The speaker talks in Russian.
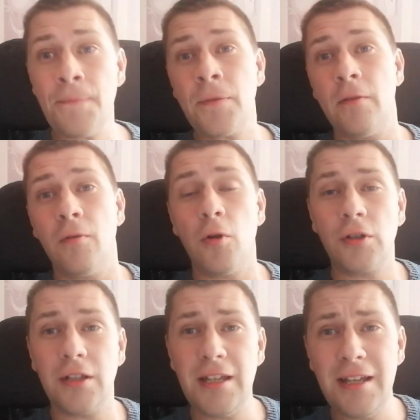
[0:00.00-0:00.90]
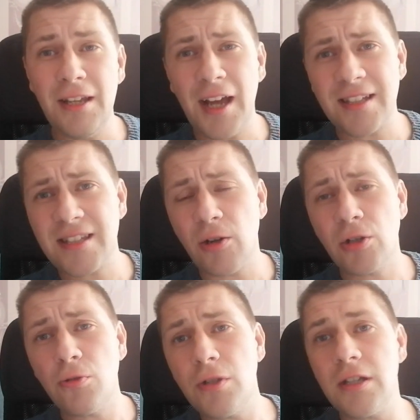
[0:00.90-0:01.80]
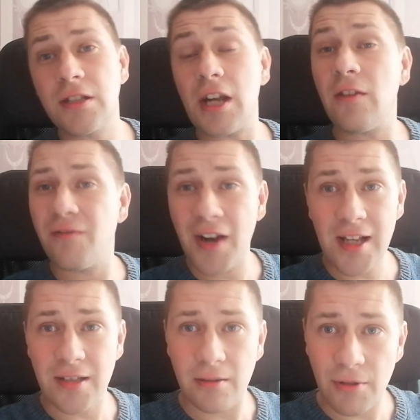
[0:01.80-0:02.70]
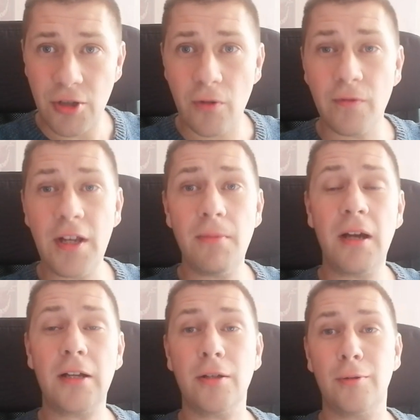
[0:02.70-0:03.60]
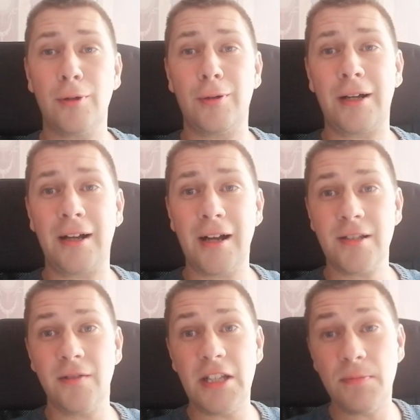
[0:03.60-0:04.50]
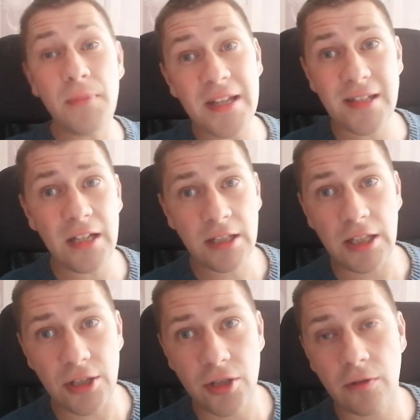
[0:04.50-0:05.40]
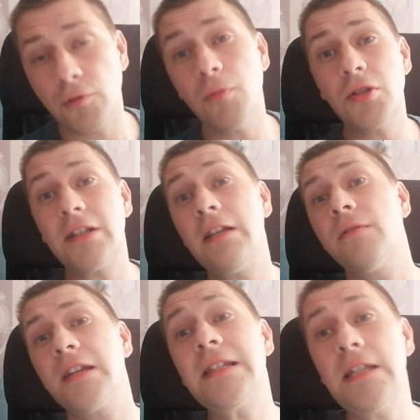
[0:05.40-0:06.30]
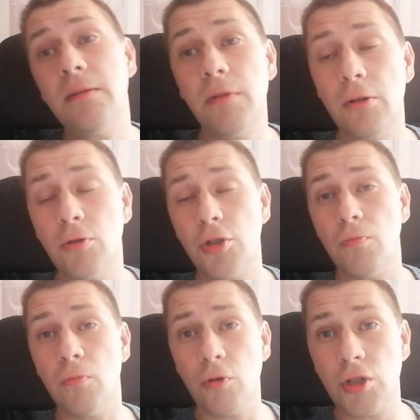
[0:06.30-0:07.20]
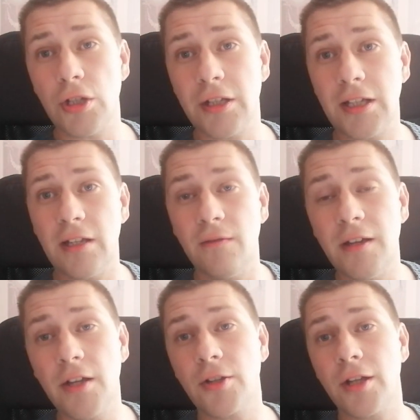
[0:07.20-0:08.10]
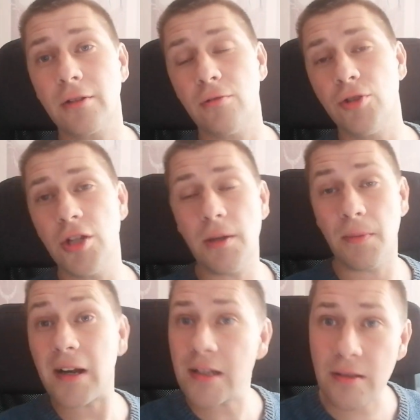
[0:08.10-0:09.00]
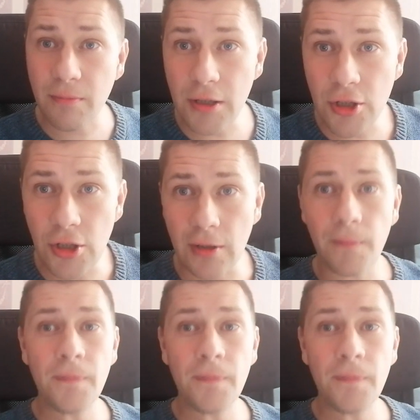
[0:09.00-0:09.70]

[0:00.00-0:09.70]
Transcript: Вот. И ряд целых других стран в разное причем время а, а, оказывались без электричества. В том числе и в России были очень мощные такие веерные отключения по разным причинам.